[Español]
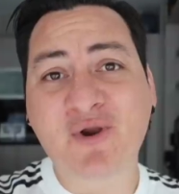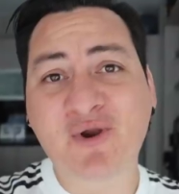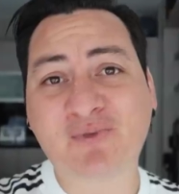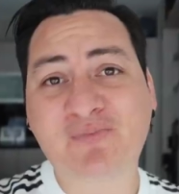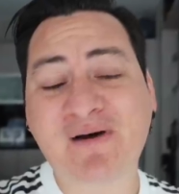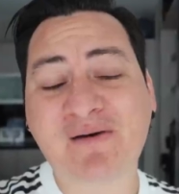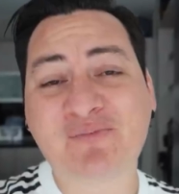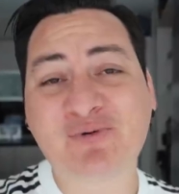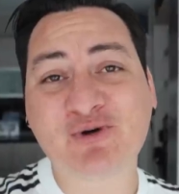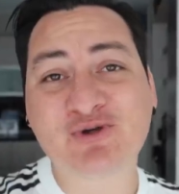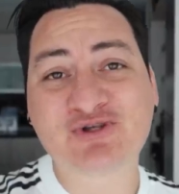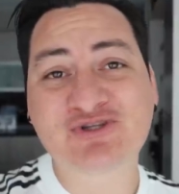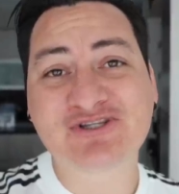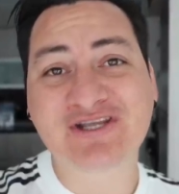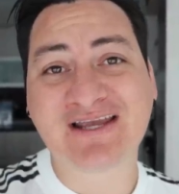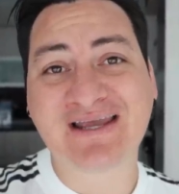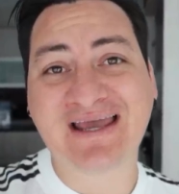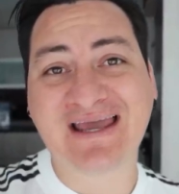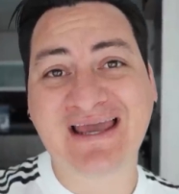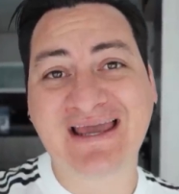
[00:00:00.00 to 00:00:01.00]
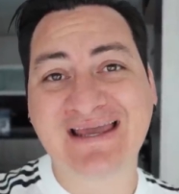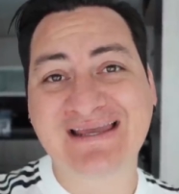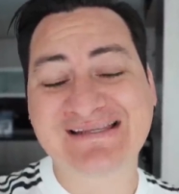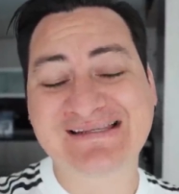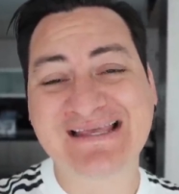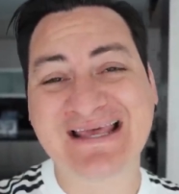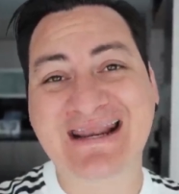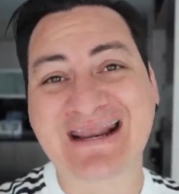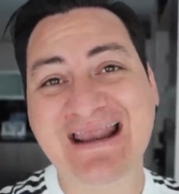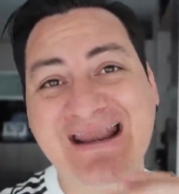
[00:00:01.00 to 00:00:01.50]
Bueno, papus, eh,
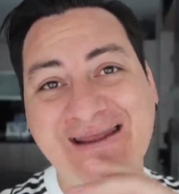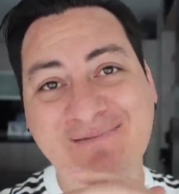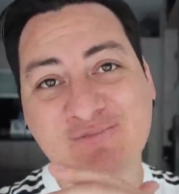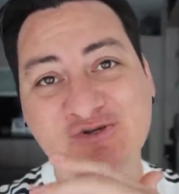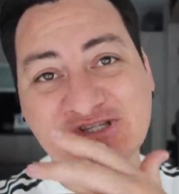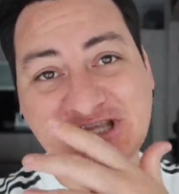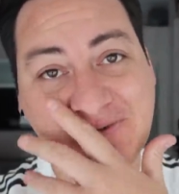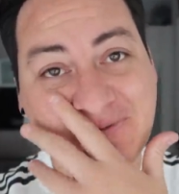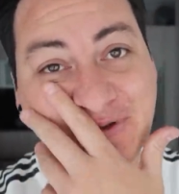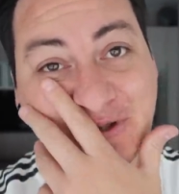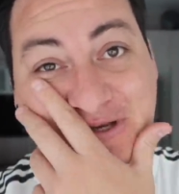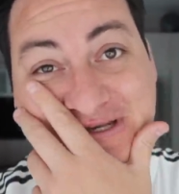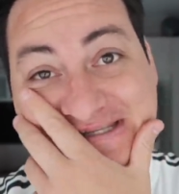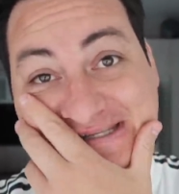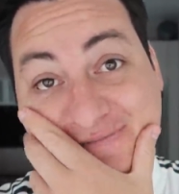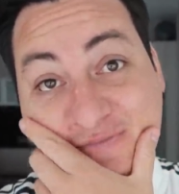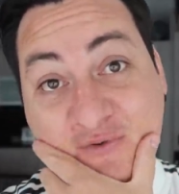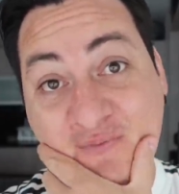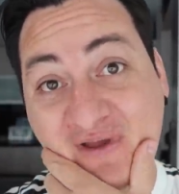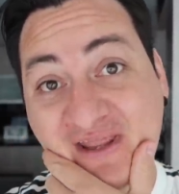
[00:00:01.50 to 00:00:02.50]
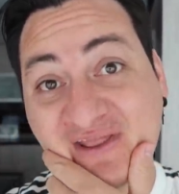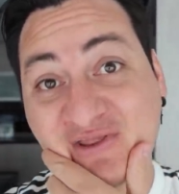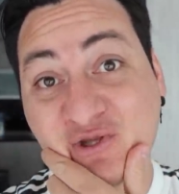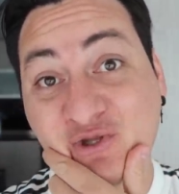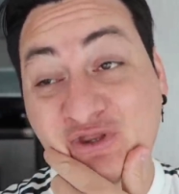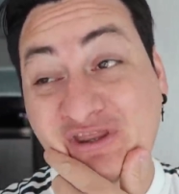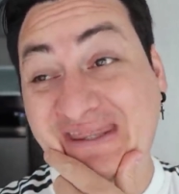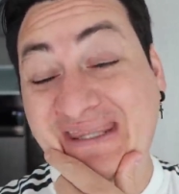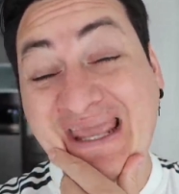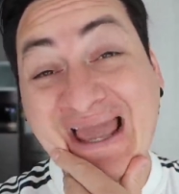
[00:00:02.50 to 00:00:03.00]
cerraremos el video en este
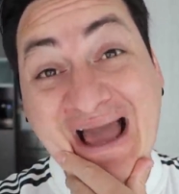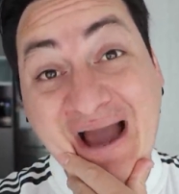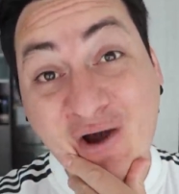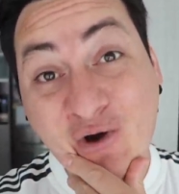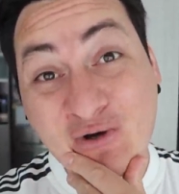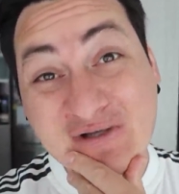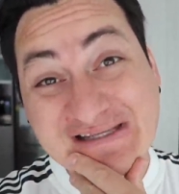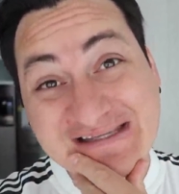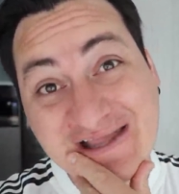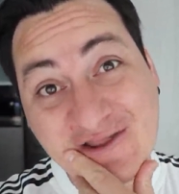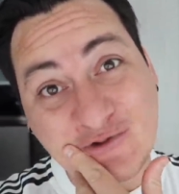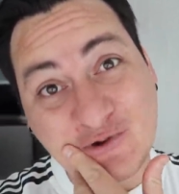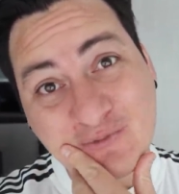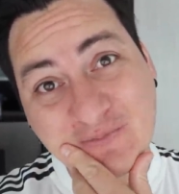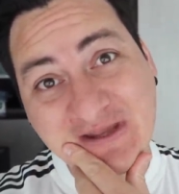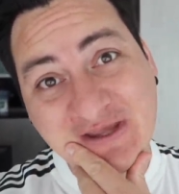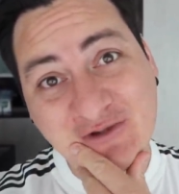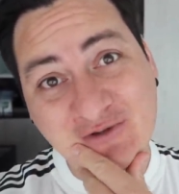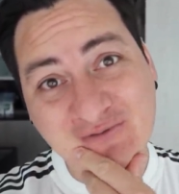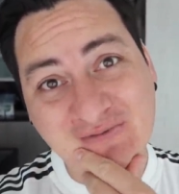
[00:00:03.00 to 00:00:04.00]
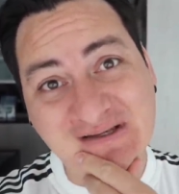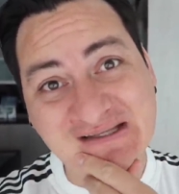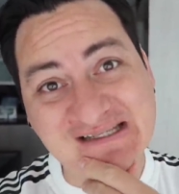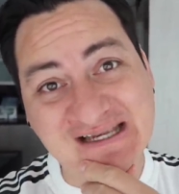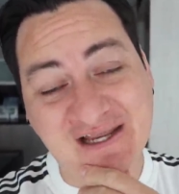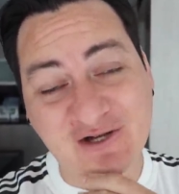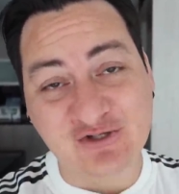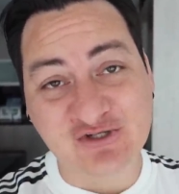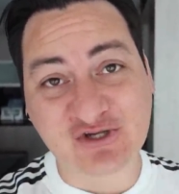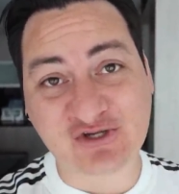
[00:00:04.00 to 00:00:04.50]
momento. Tiago está dormido, así
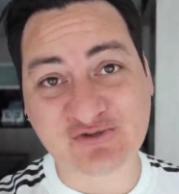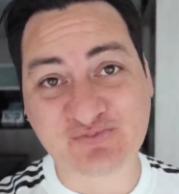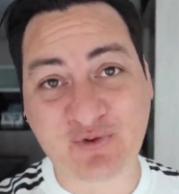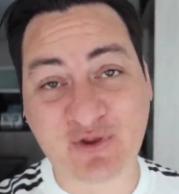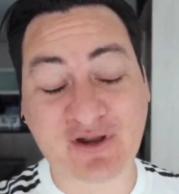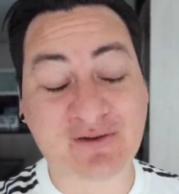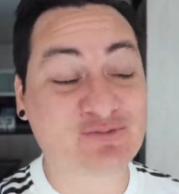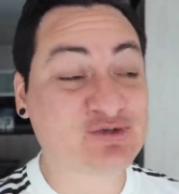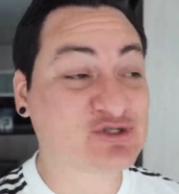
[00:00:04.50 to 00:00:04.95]
que no se los podré